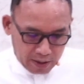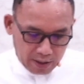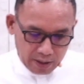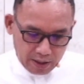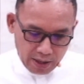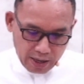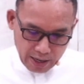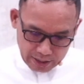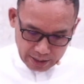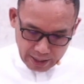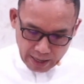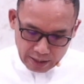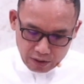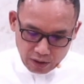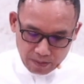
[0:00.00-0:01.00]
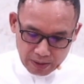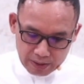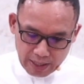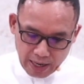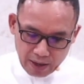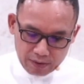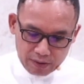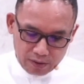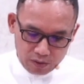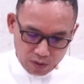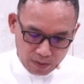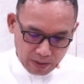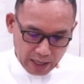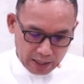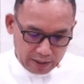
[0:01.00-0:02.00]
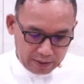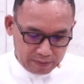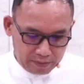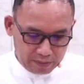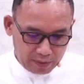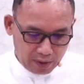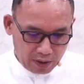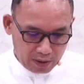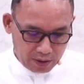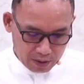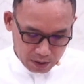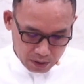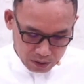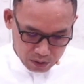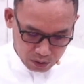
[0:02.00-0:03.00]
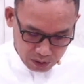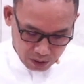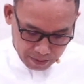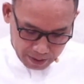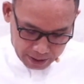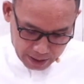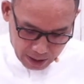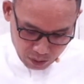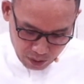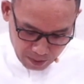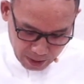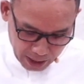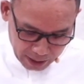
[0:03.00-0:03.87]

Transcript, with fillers: อธิษฐานต่อพระเจ้าร่วมกัน ร้องทูลต่อพระเจ้าร่วมกัน